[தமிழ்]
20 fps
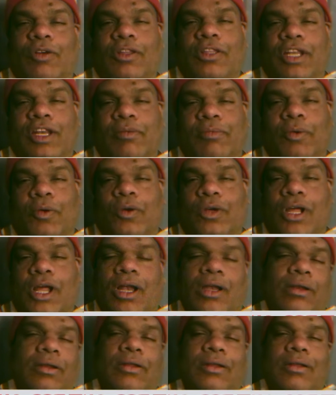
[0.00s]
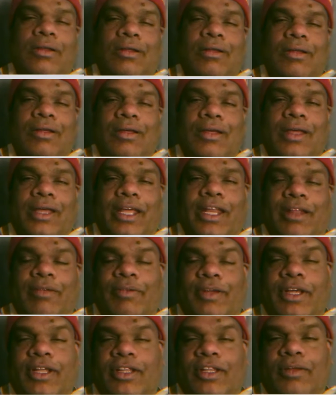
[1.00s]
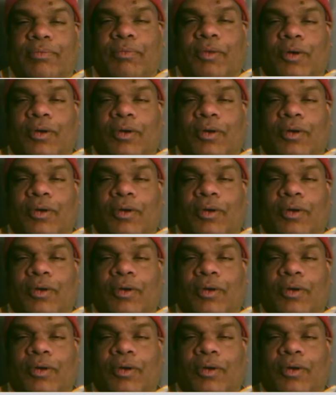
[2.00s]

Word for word: குளத்திலே போட்டால் எனவே அந்த